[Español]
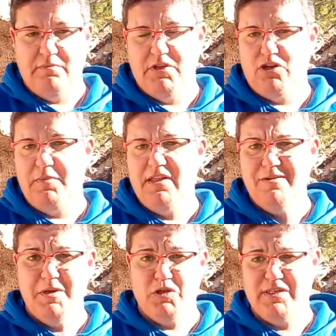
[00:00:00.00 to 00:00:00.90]
Metro y
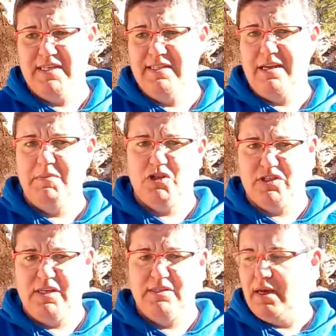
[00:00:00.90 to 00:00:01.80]
medio, metro 60 metro
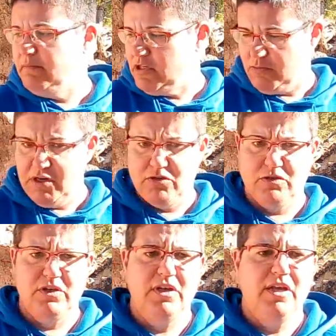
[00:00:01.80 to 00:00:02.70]
setenta, más o
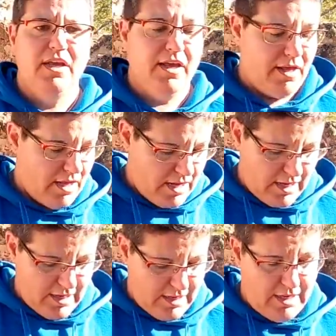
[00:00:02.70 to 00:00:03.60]
menos.
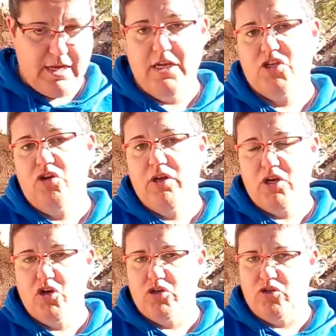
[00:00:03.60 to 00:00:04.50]
Eso
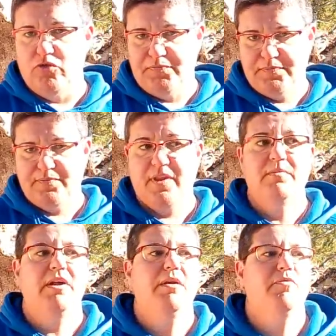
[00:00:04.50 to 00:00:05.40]
en corto.
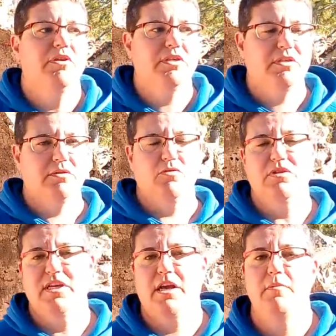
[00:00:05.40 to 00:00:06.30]
¿Vale? Pues
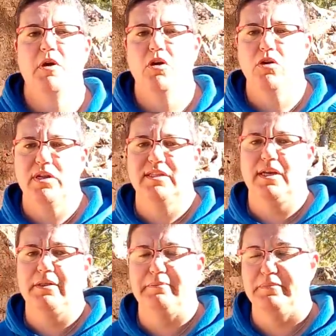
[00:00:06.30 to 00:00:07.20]
cuenta que a lo mejor
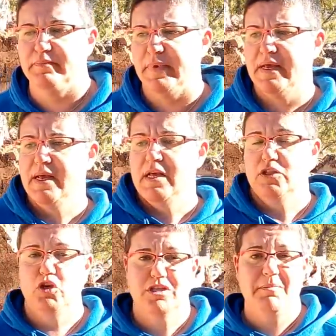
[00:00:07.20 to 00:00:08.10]
entre
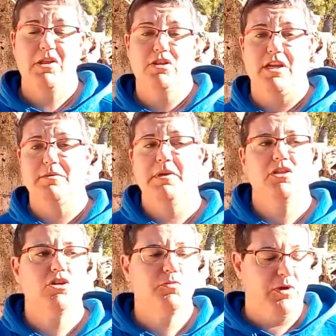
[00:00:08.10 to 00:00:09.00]
dos y medio, tres
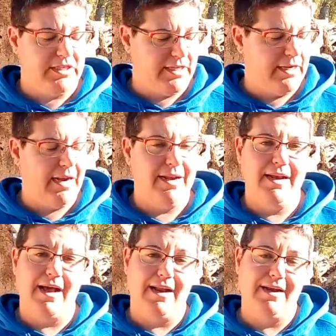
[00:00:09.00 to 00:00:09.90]
metros puede ser
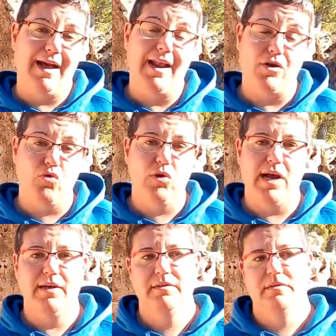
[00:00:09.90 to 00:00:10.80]
la, la
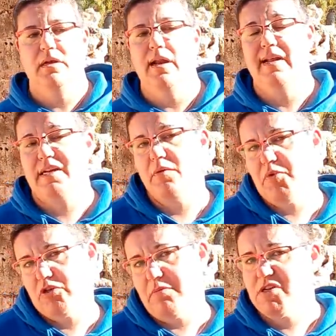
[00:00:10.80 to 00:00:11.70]
largura. Las hay un
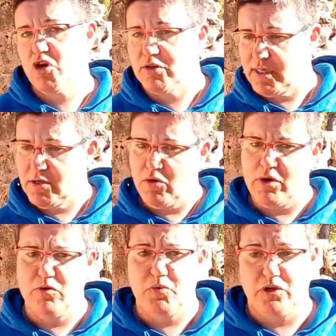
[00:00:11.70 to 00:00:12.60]
poquito más cortas y luego
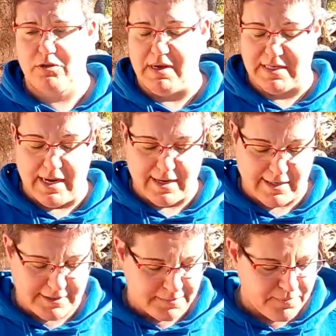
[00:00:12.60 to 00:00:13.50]
hay un poquito más
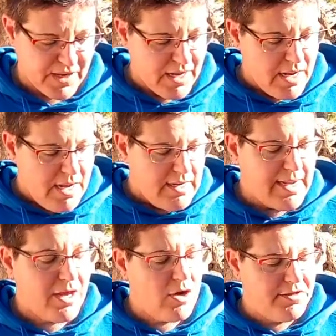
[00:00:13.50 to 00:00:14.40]
largas.
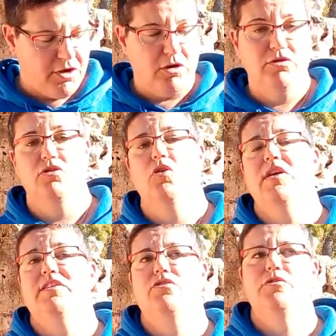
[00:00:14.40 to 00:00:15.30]
¿Qué quiero decir con todo
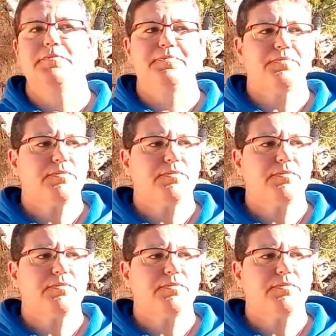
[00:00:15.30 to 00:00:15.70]
esto?